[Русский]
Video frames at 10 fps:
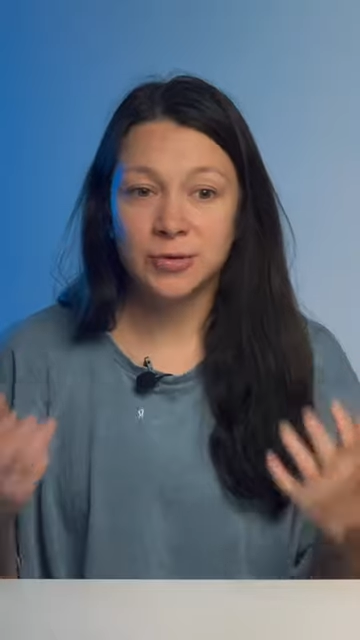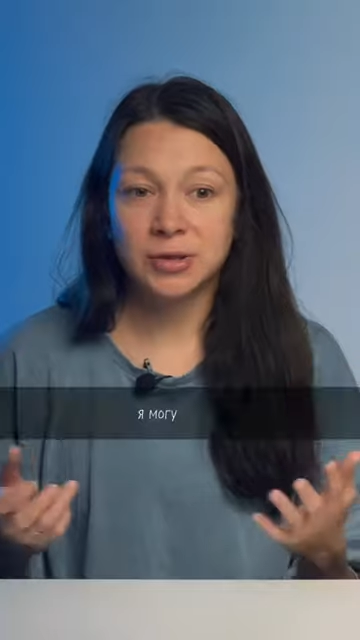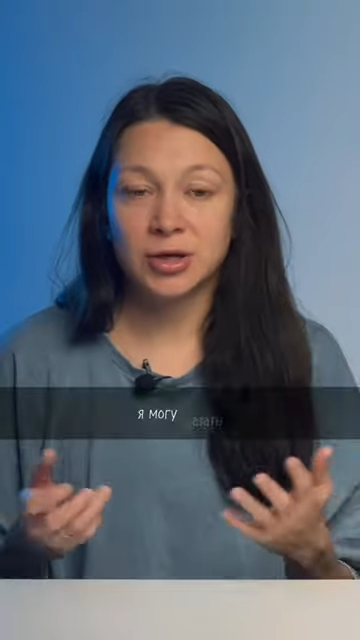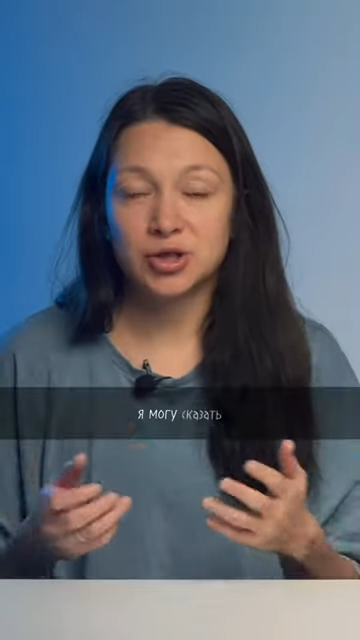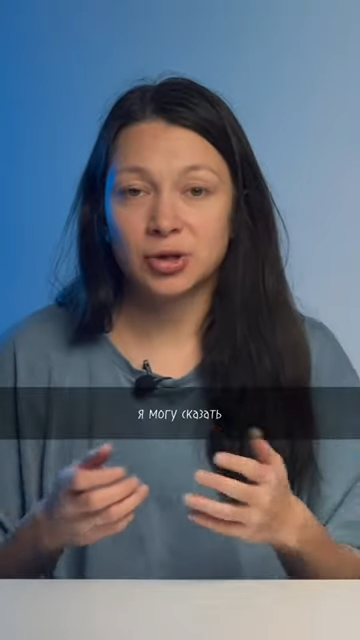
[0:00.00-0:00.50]

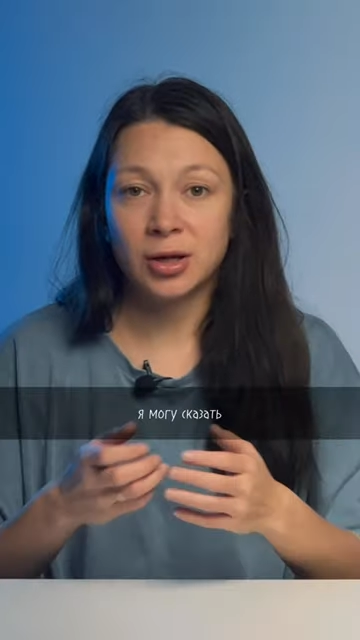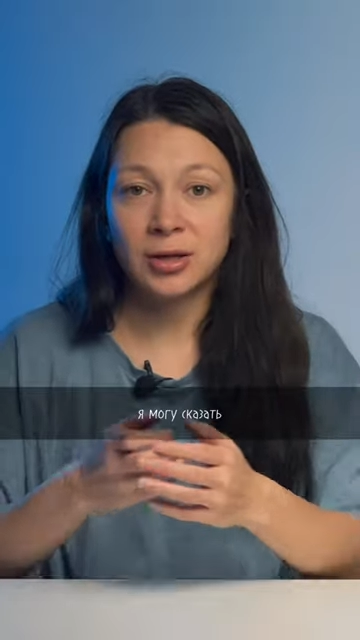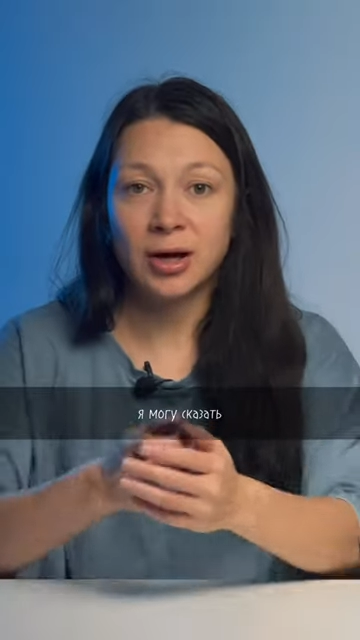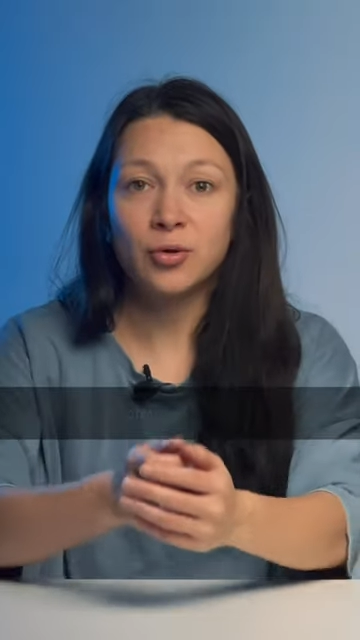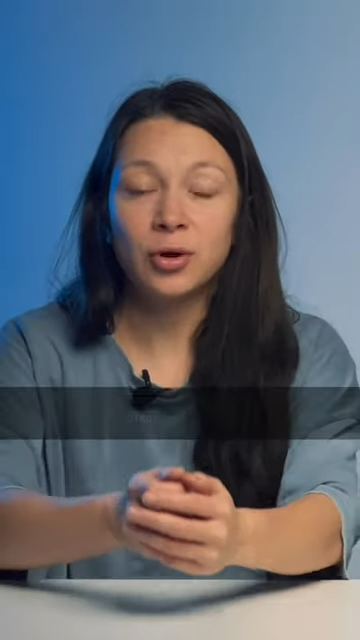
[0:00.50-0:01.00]
сказать, что
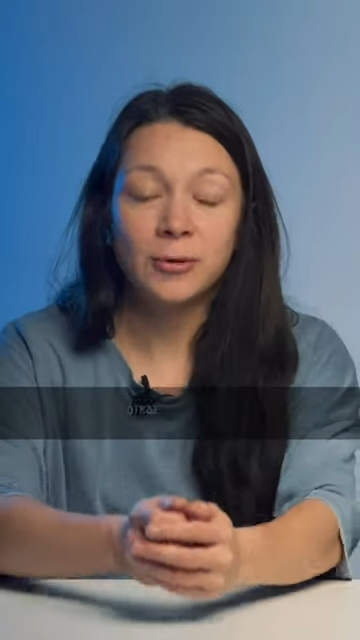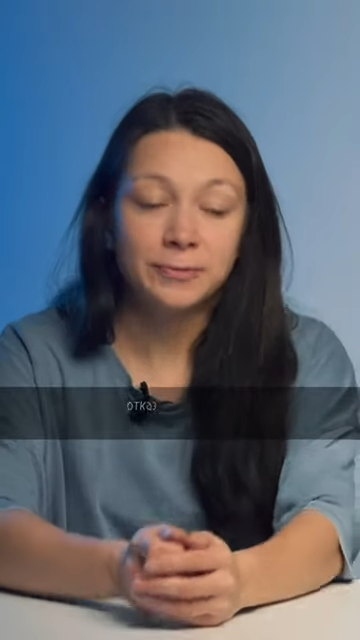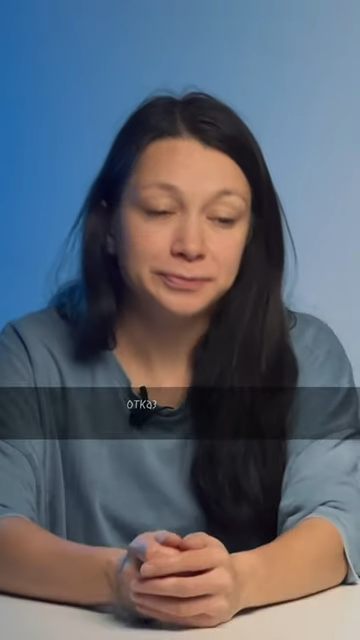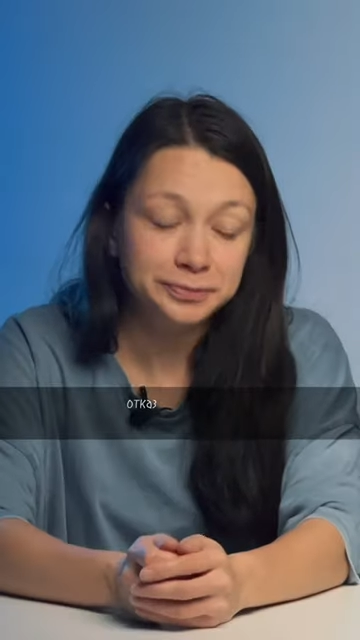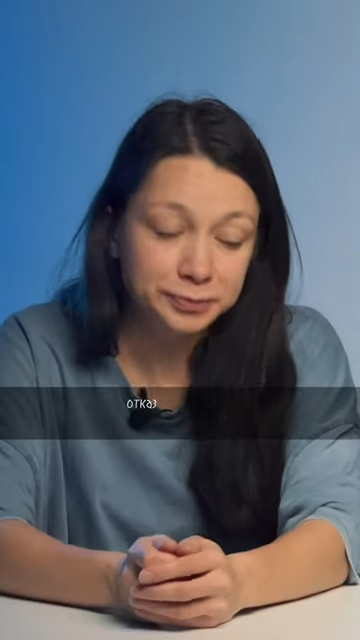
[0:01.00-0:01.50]
алкоголь,
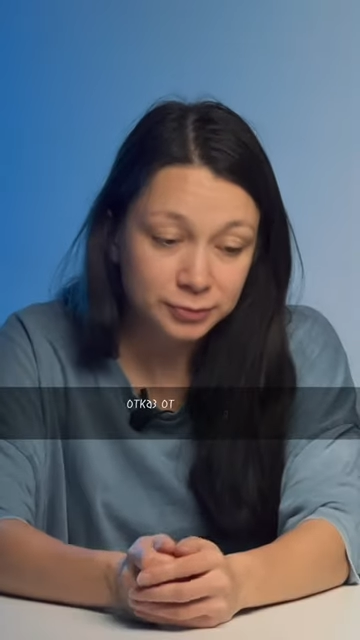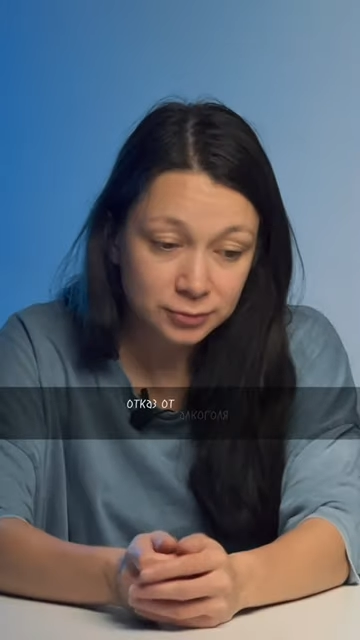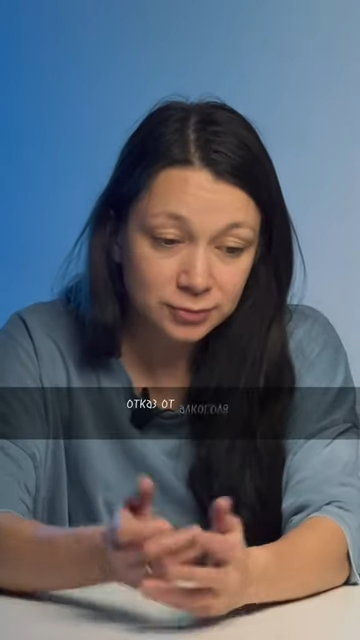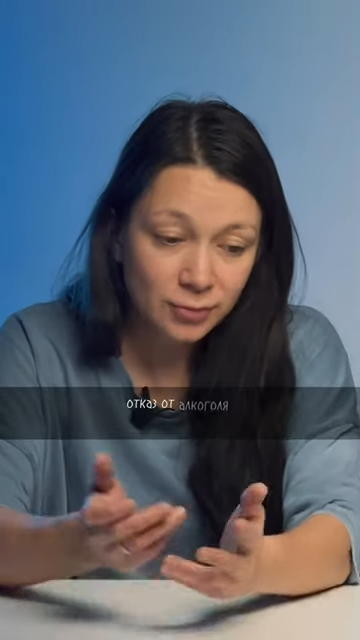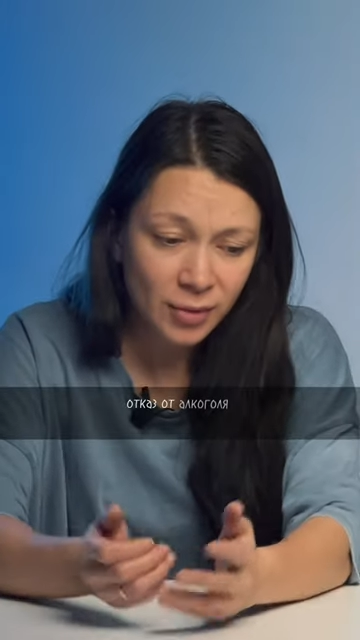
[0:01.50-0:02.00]

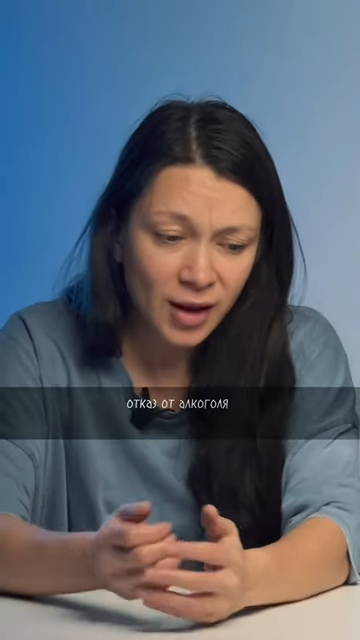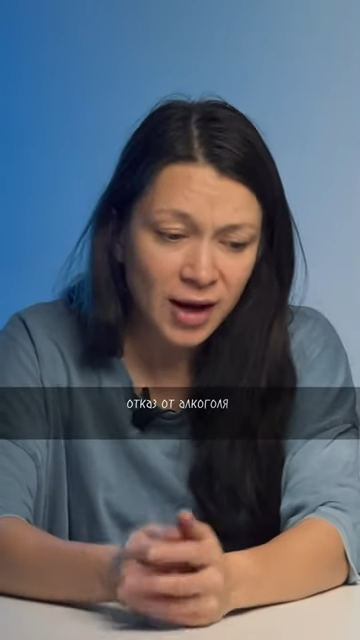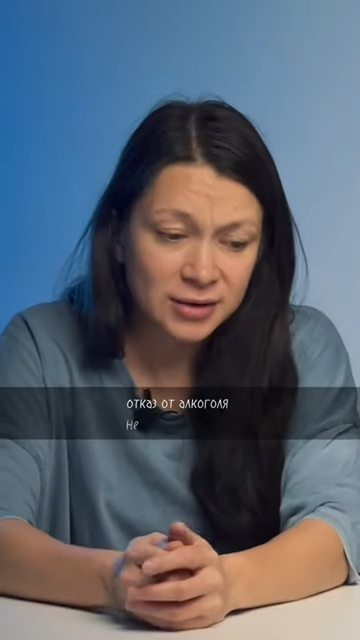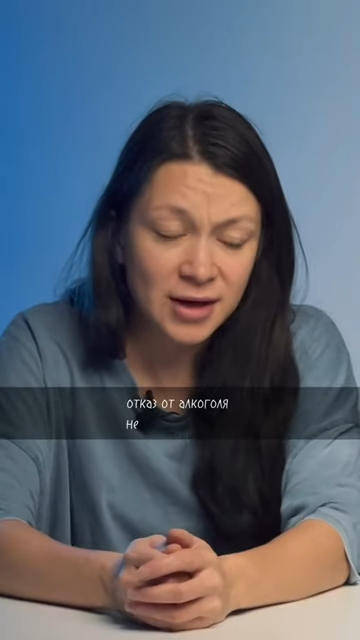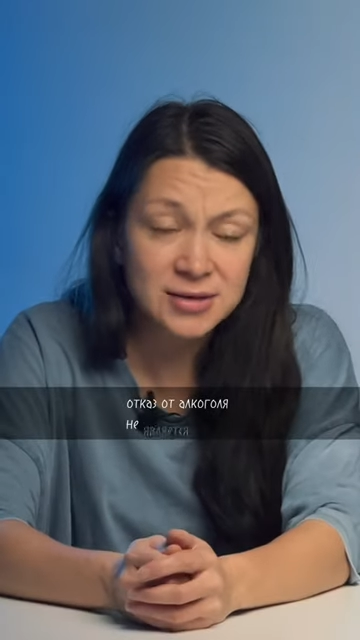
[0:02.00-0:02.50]

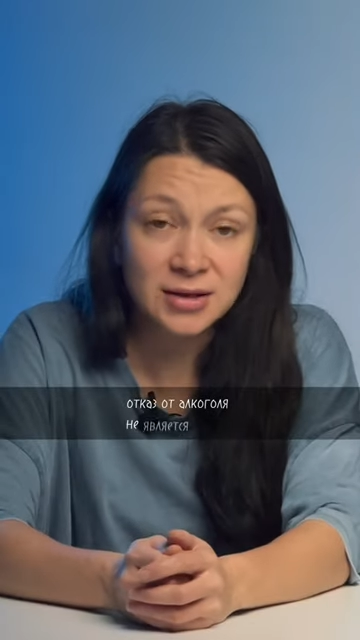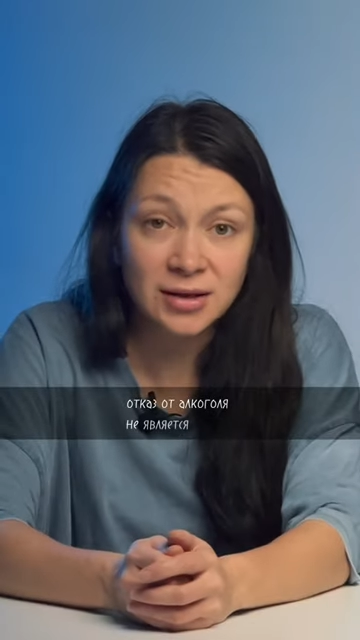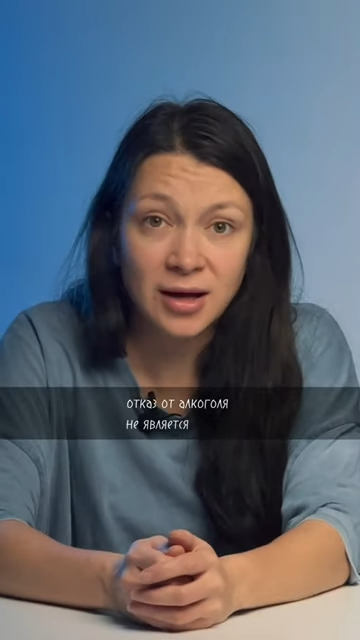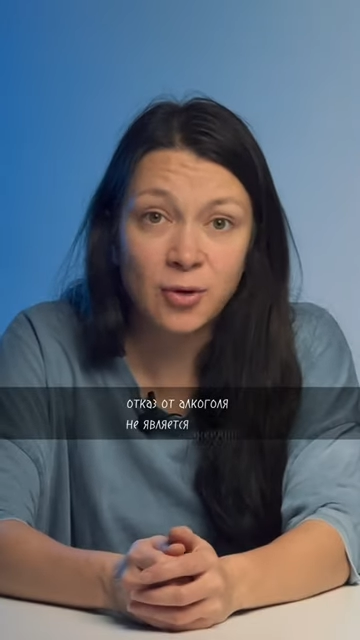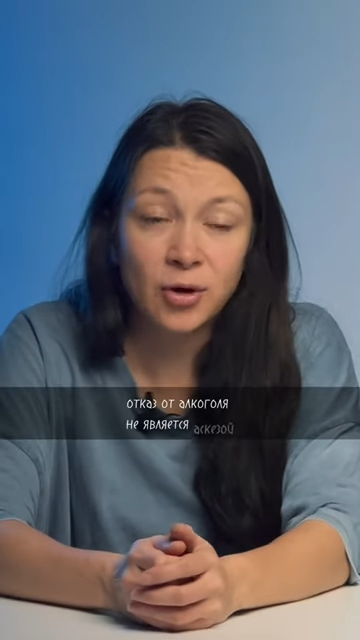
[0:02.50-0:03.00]
отказ от
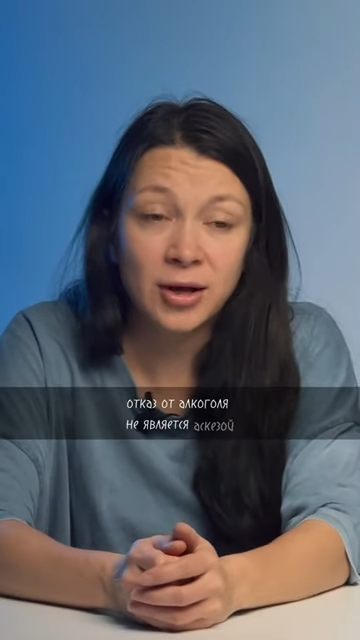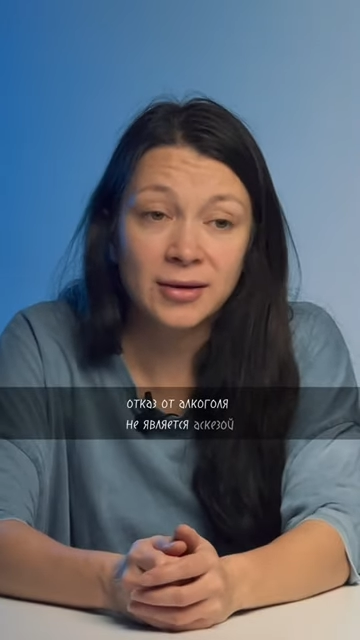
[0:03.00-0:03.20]
алкоголя